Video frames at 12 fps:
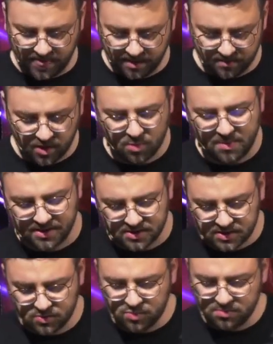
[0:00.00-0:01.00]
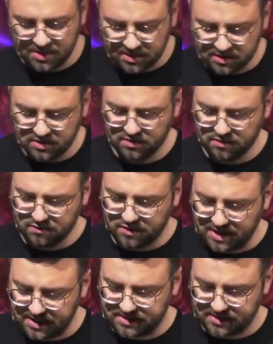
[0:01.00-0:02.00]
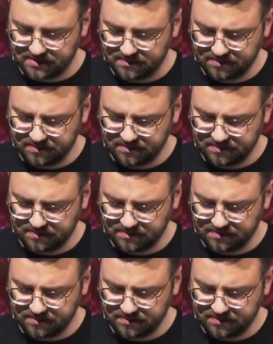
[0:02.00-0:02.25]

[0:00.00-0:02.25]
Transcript: warum hast du mich verlassen?